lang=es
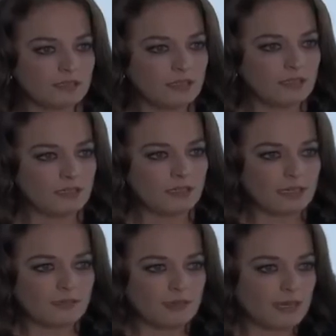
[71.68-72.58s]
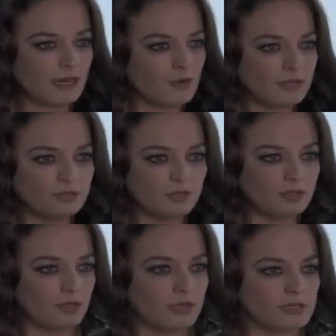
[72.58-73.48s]
¿Qué tiene que ver Aura en
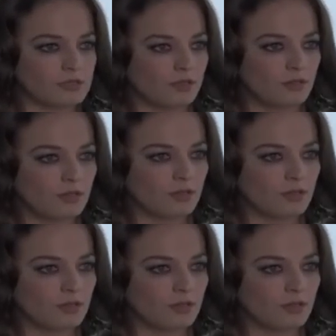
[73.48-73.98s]
todo esto?